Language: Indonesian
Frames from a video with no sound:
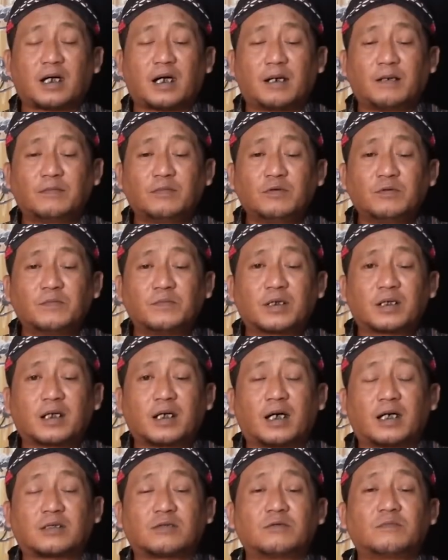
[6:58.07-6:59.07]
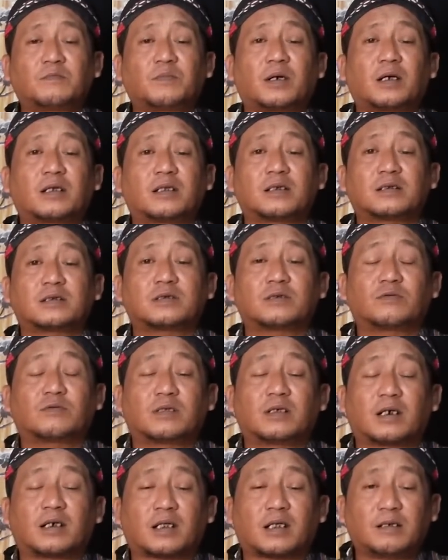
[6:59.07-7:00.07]
kamu bergantung pada
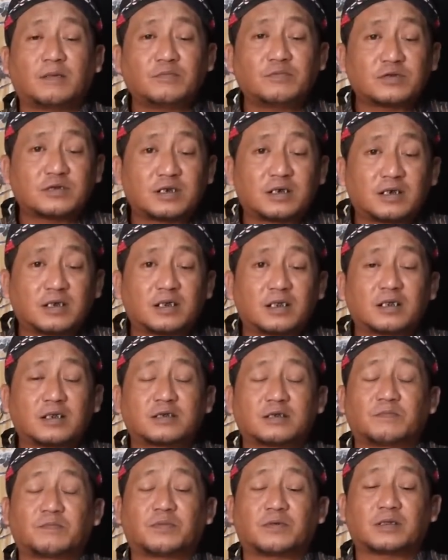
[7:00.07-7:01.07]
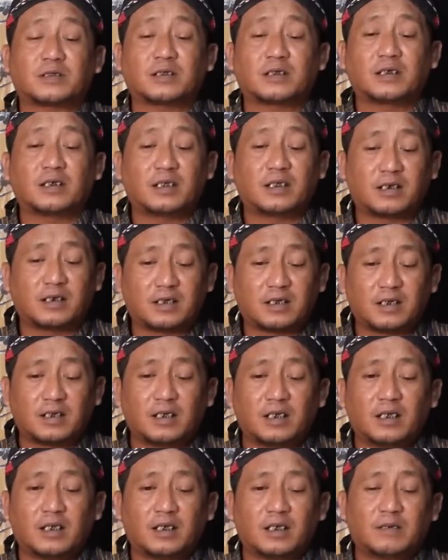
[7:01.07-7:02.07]
saudaramu sendiri seperti ini,
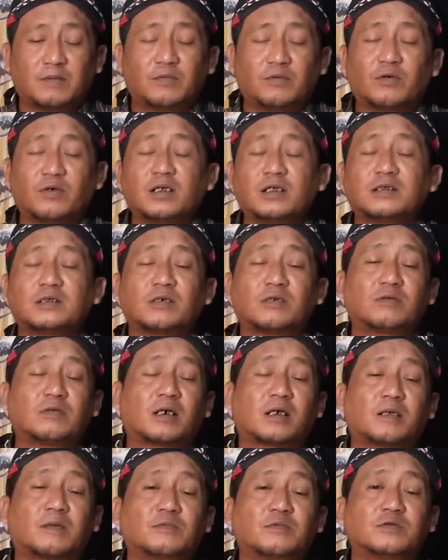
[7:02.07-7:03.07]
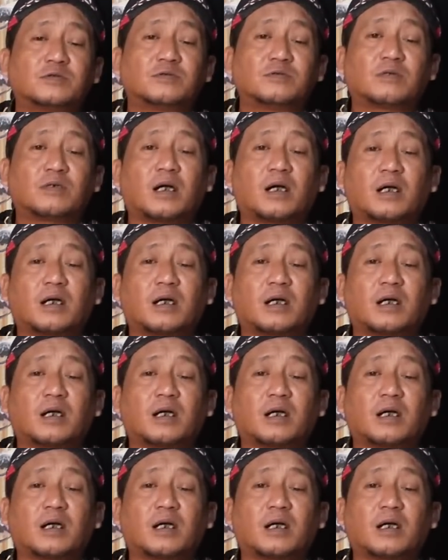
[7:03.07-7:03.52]
mungkin saudaramu juga